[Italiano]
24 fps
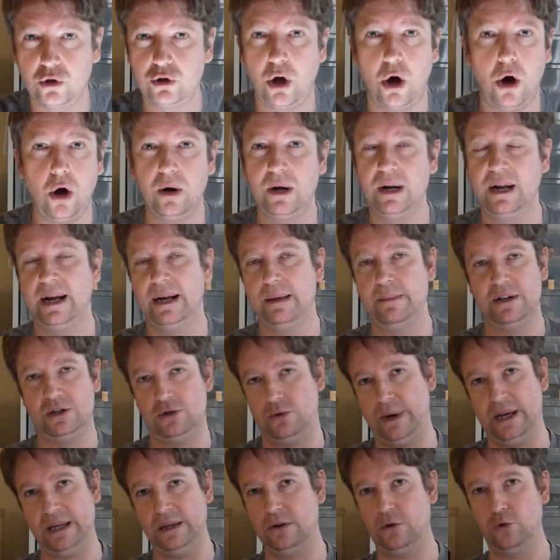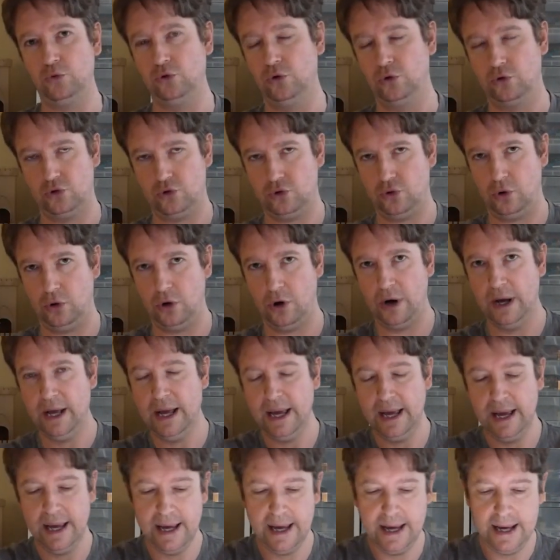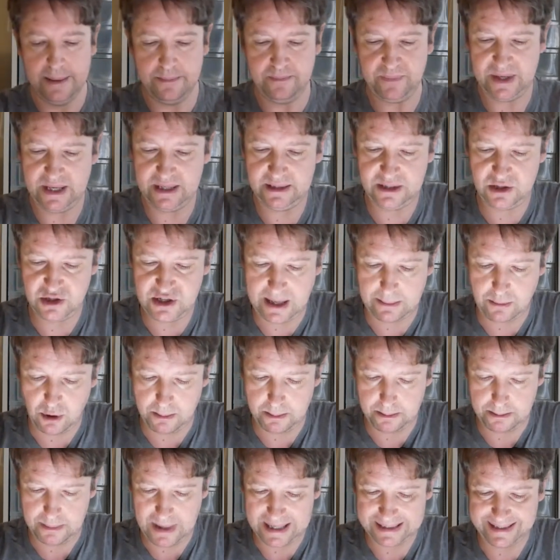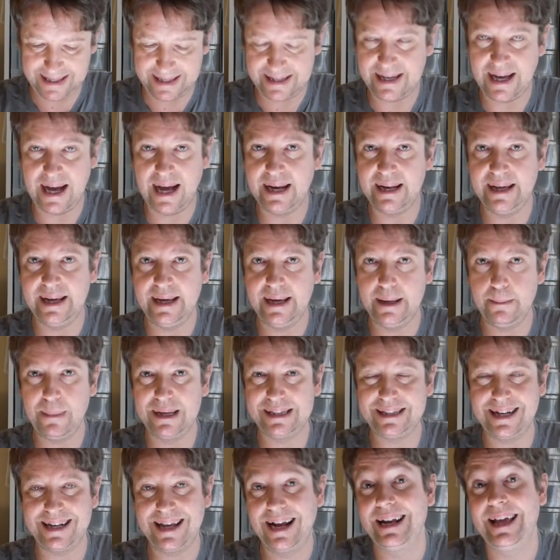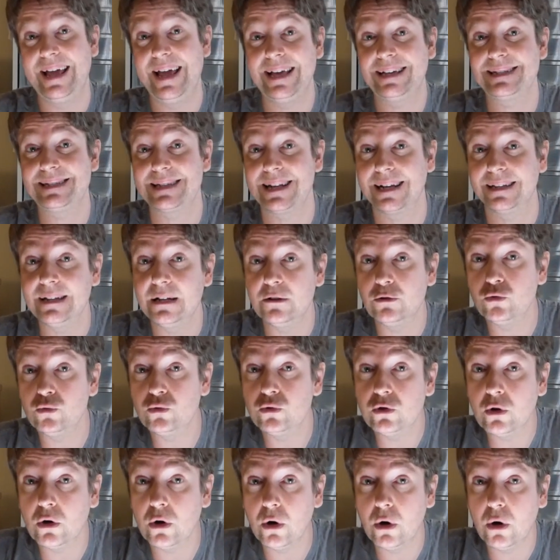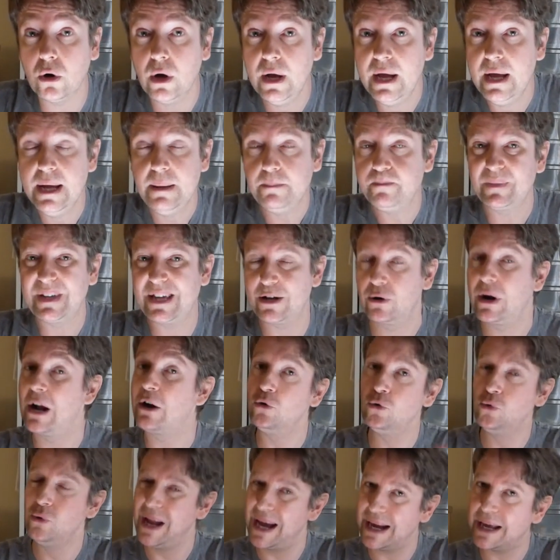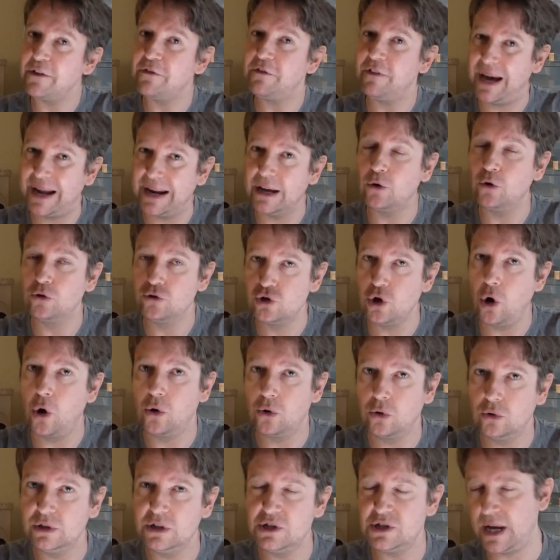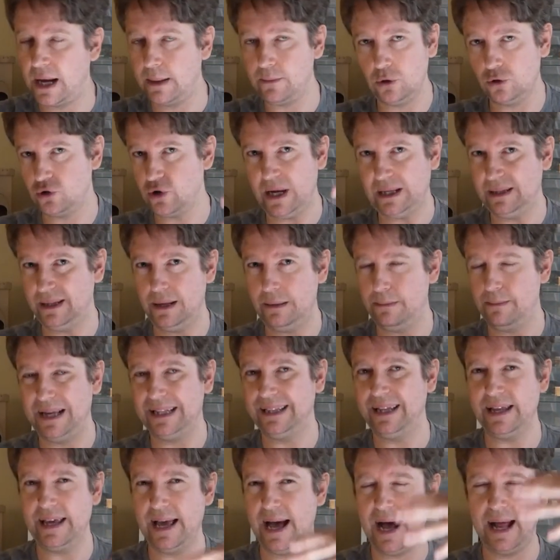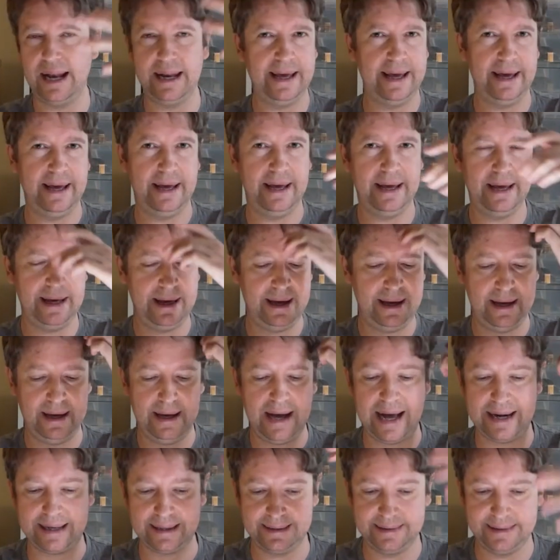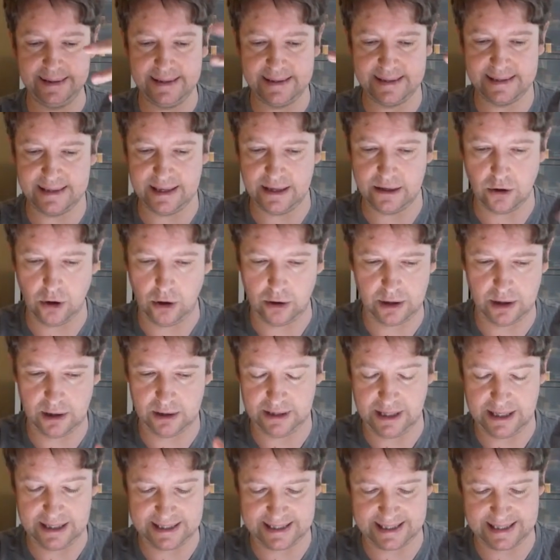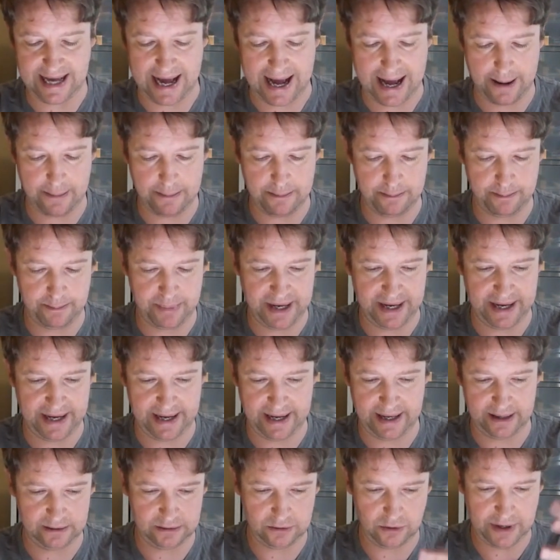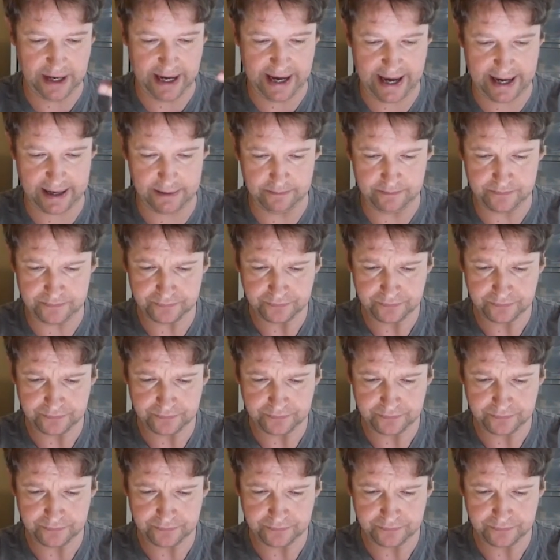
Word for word: dollari, ma insomma includono solo eh, diciamo materiale, materiale, extra del tutto che non ha nulla a che fare col gioco, diciamo, cioè del materiale artistico, no? delle stampe, ok?